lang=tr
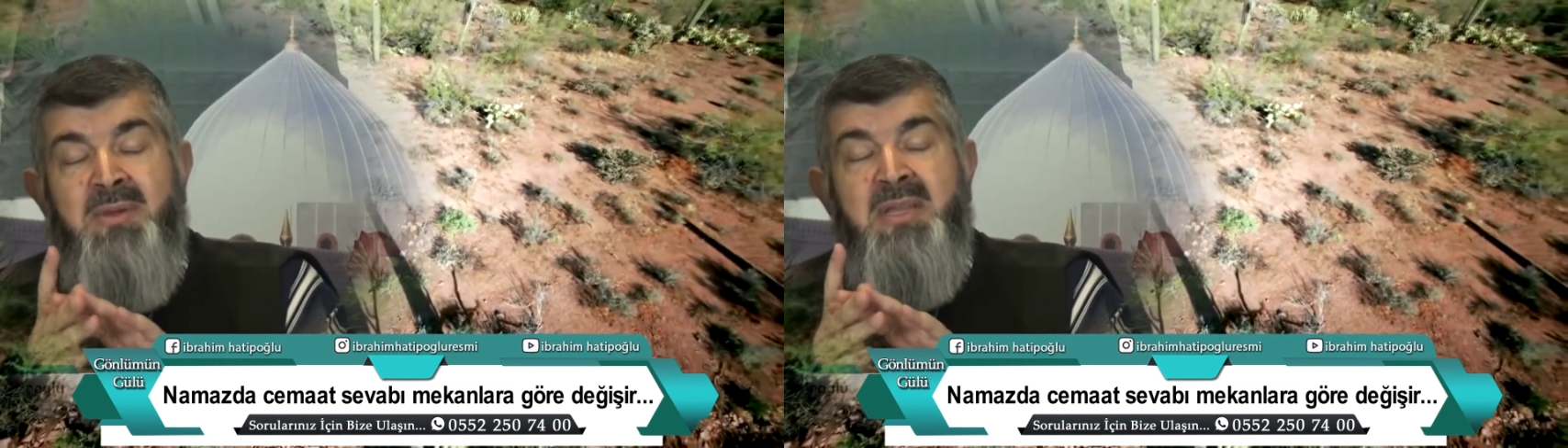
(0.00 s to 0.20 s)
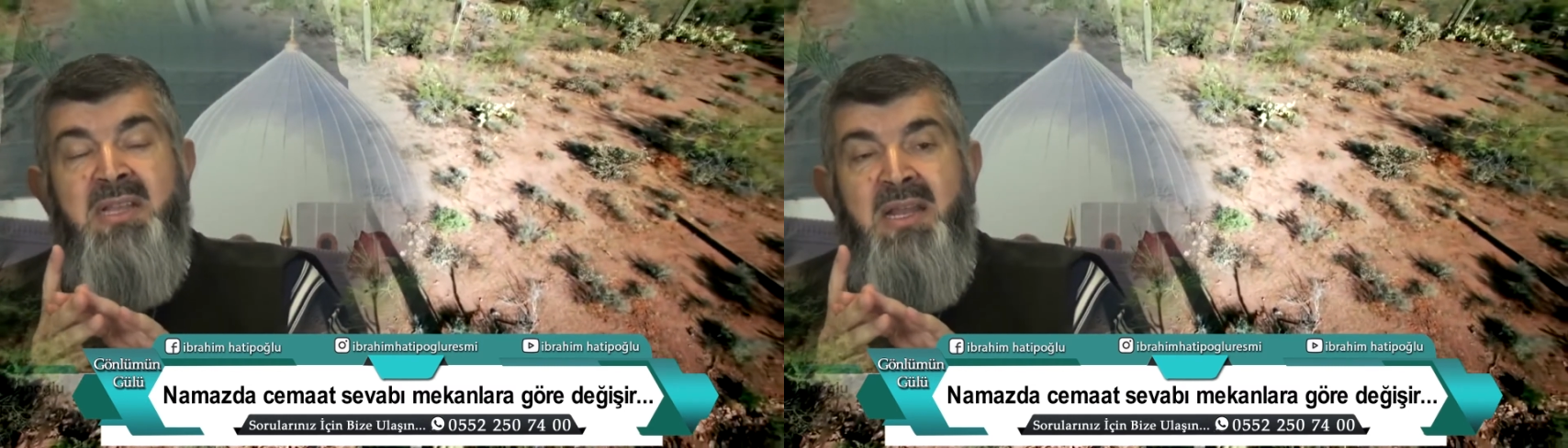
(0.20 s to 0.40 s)

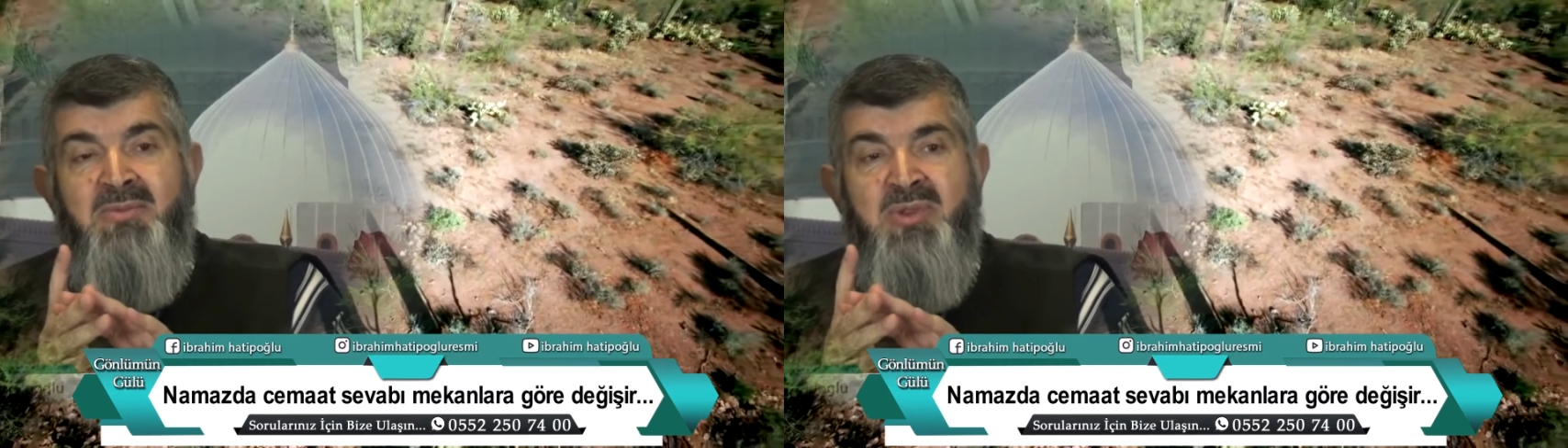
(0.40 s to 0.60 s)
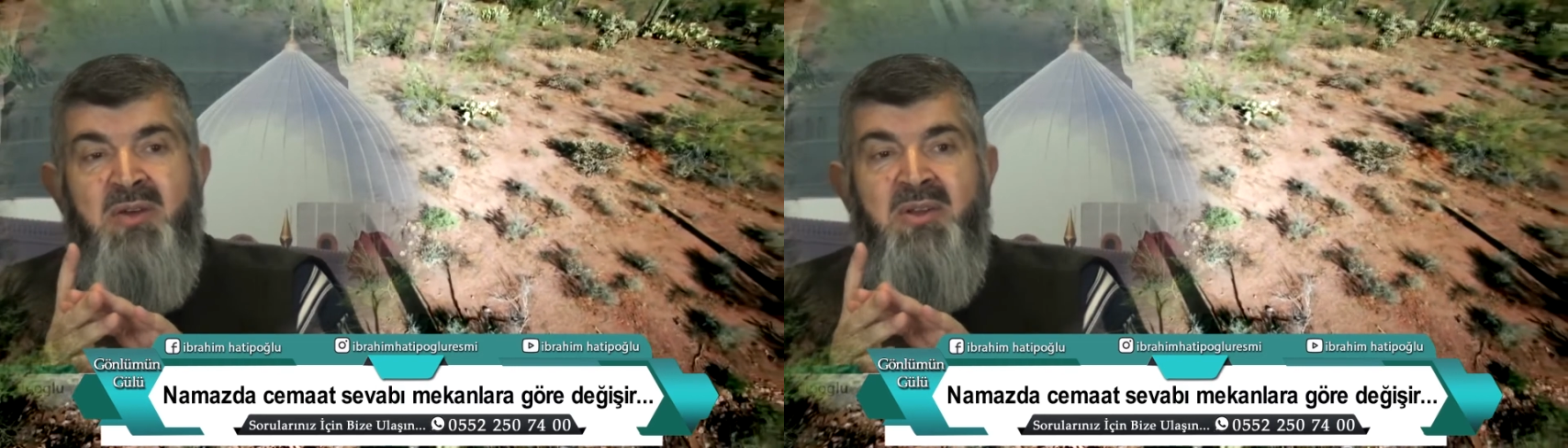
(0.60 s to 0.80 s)
Medine-i
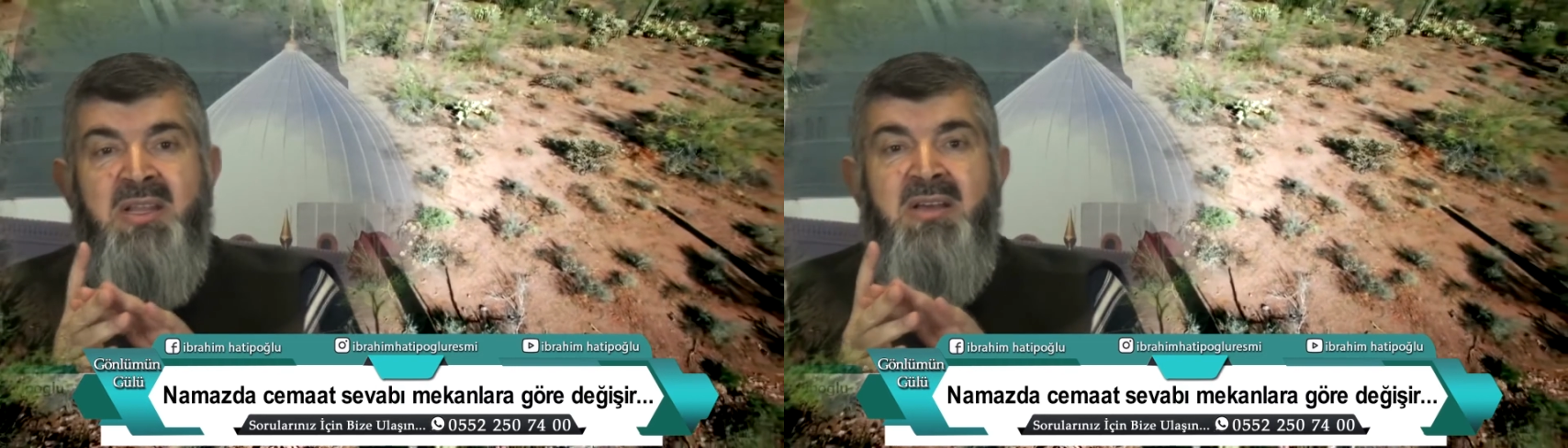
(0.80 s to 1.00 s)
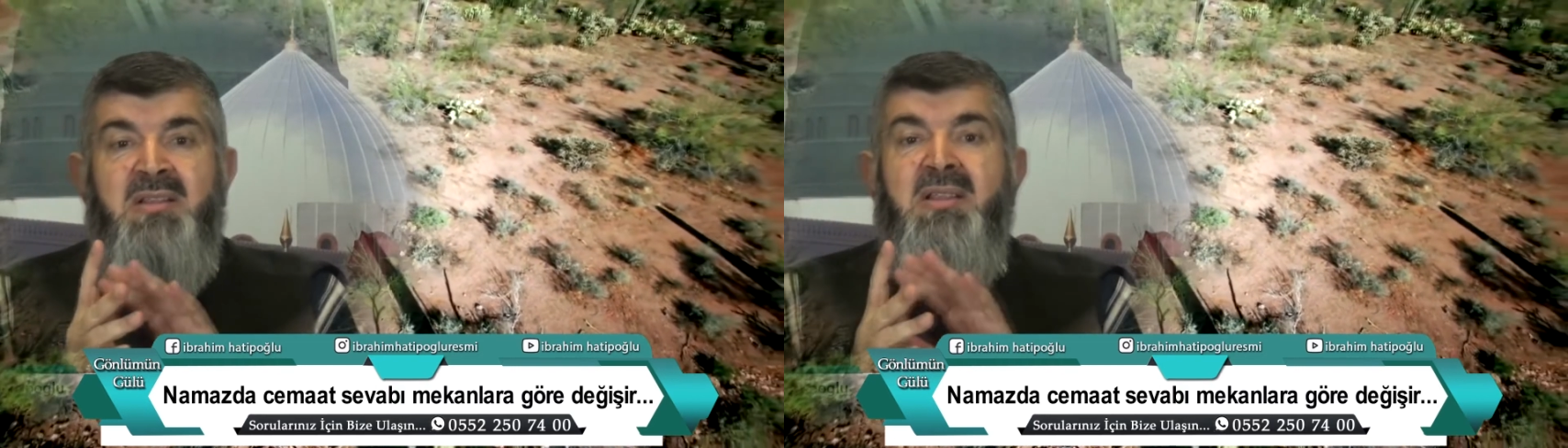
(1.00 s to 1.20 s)

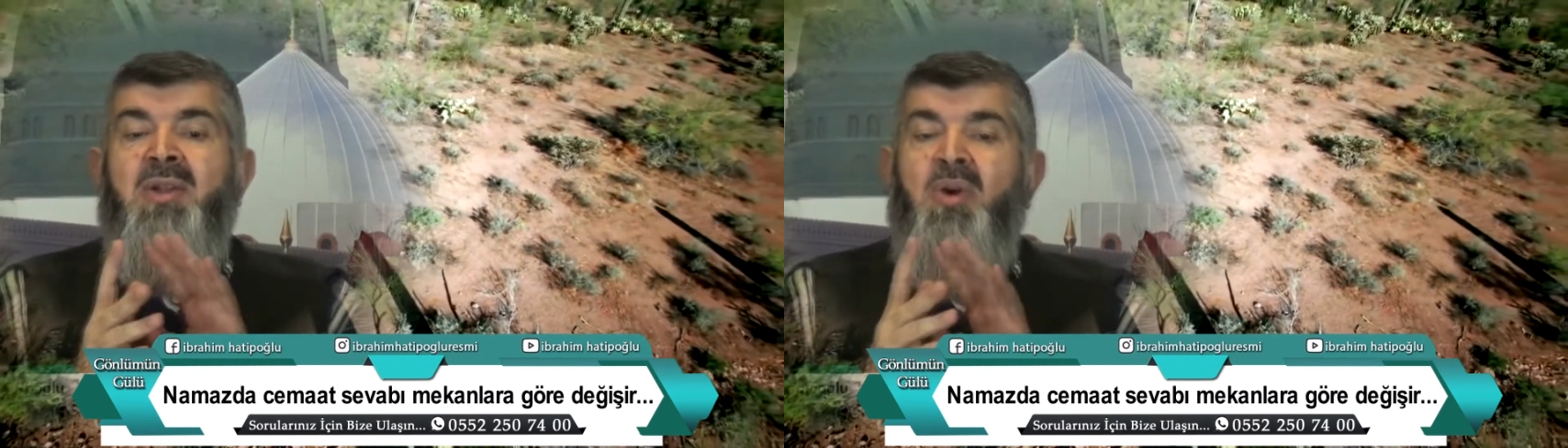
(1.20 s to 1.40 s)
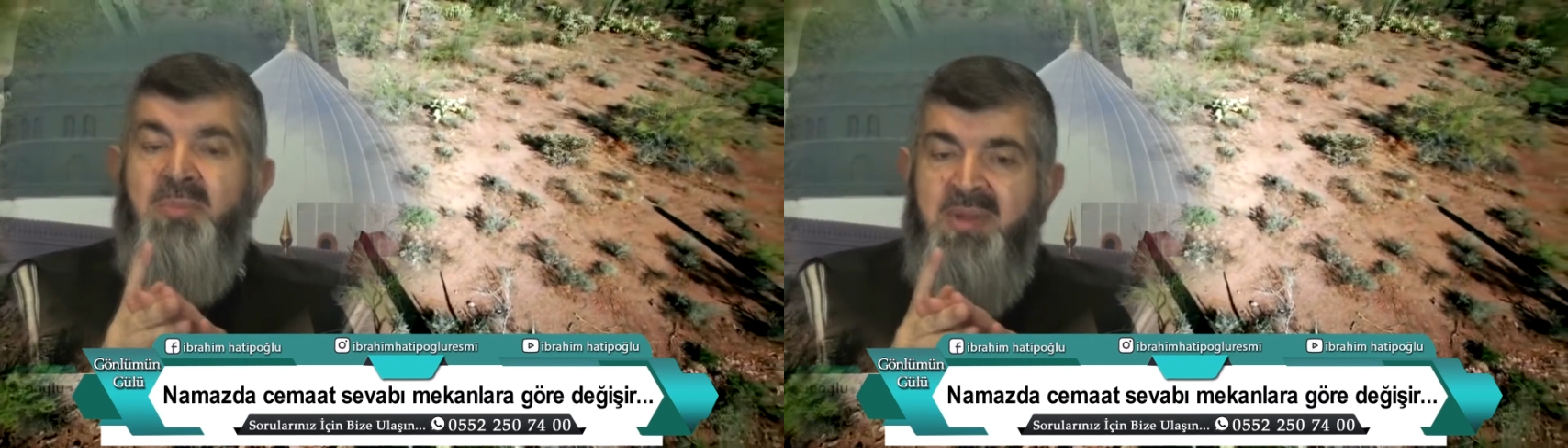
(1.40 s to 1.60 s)
Münevvere'de
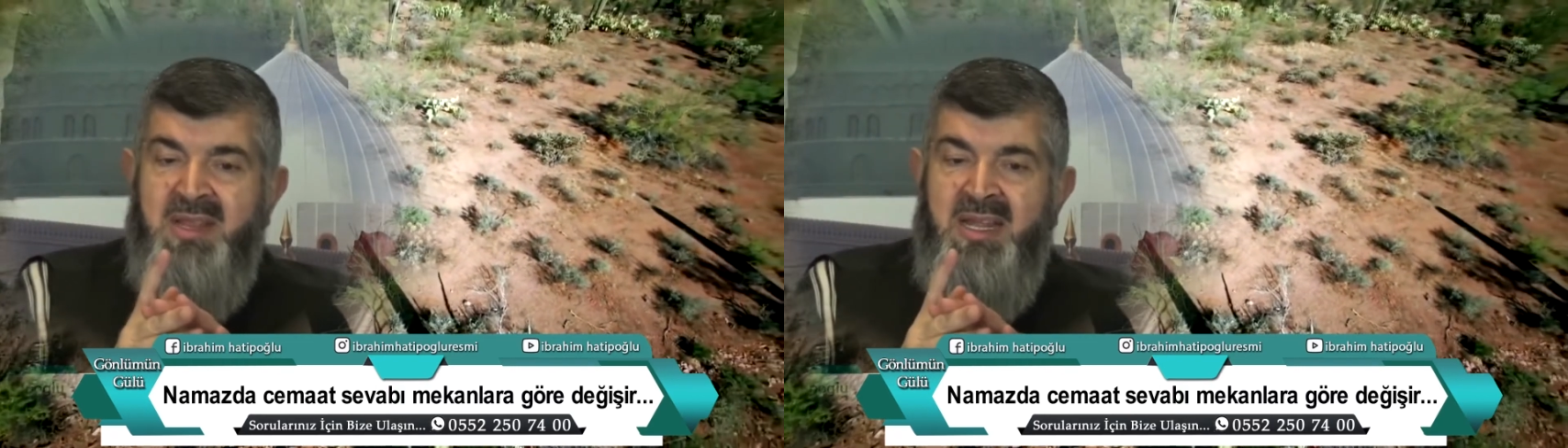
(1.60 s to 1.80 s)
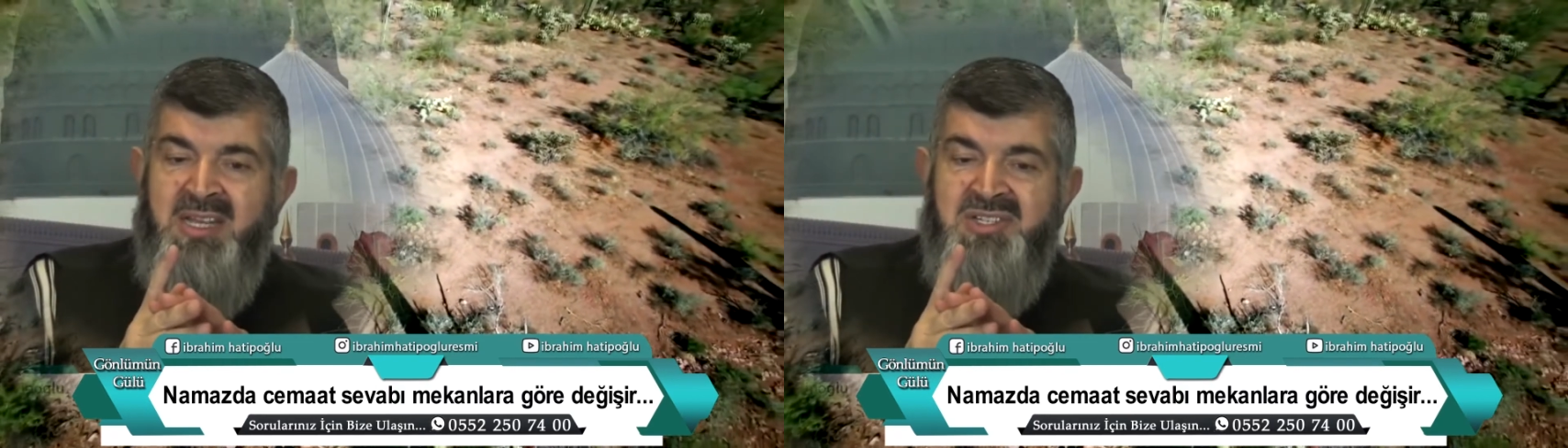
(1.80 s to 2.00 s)
kılınan 10
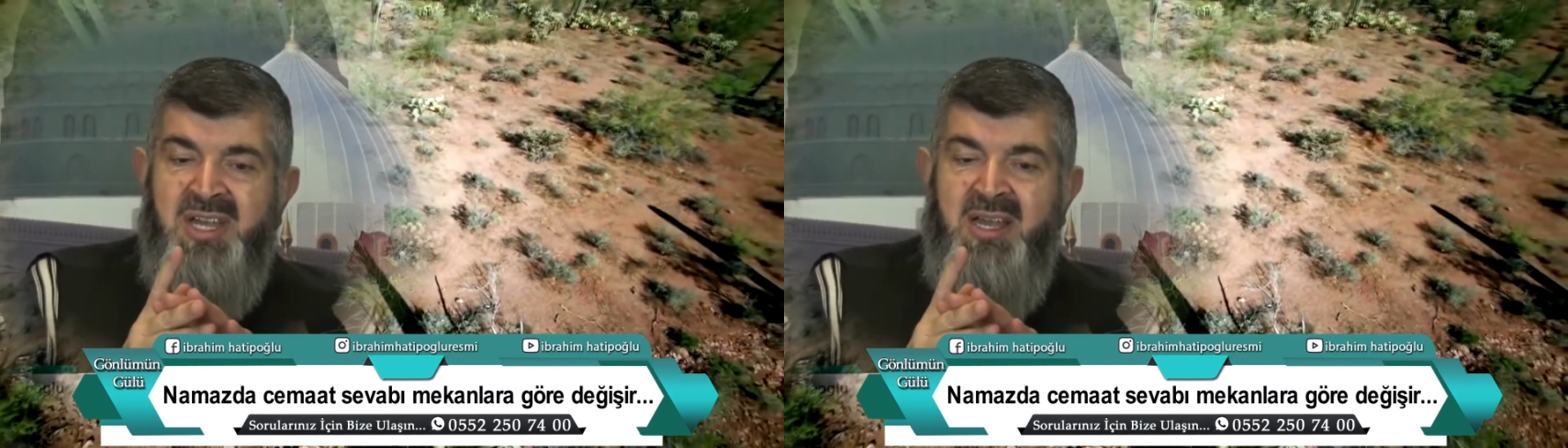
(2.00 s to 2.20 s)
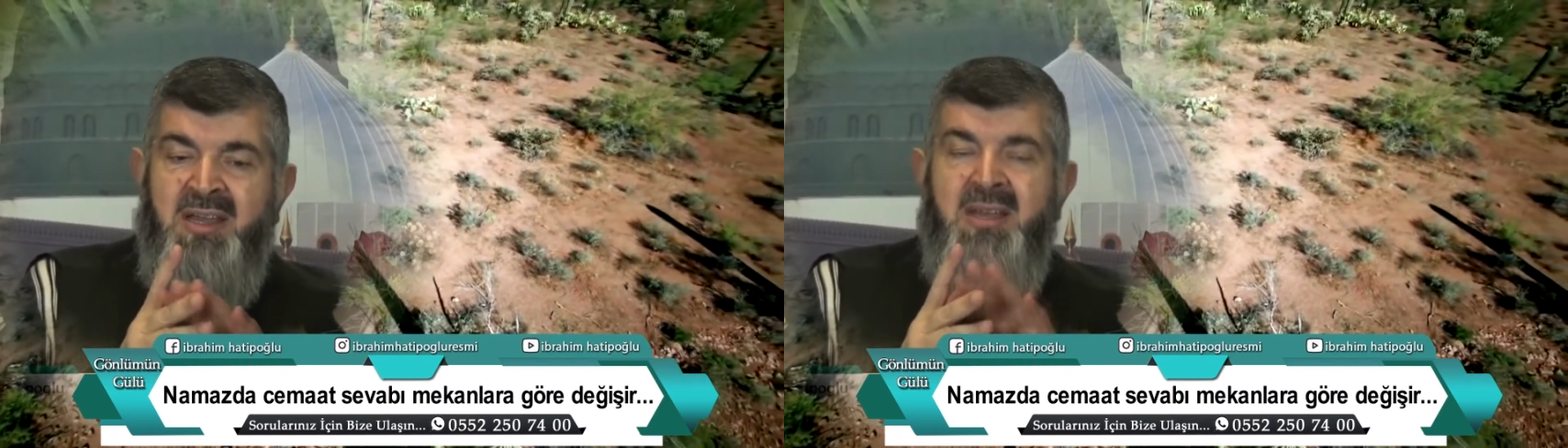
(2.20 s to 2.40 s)
bin
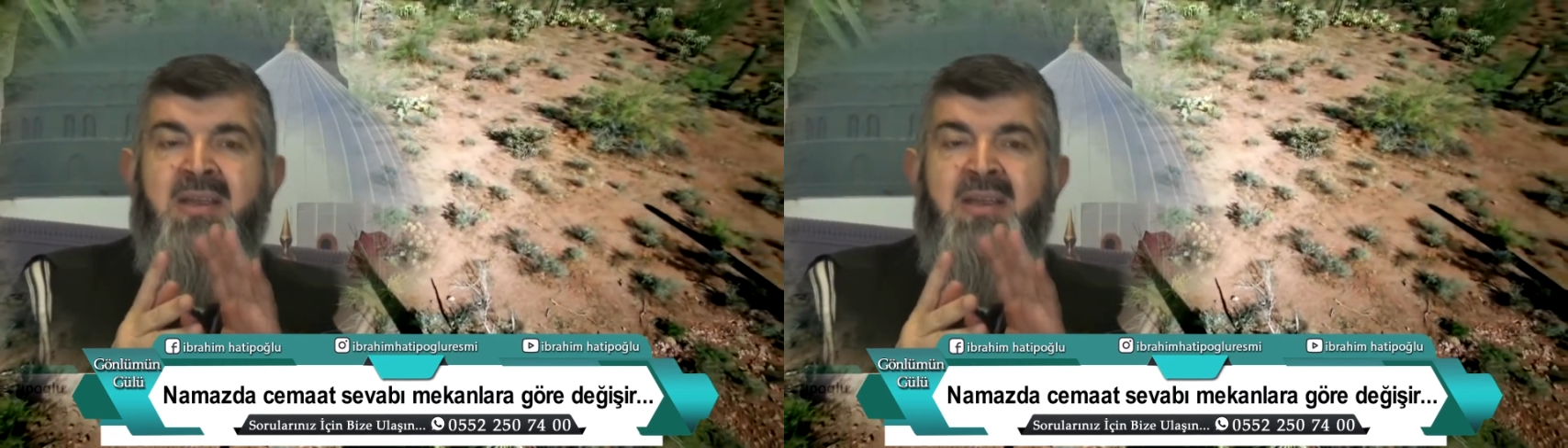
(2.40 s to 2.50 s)
derece,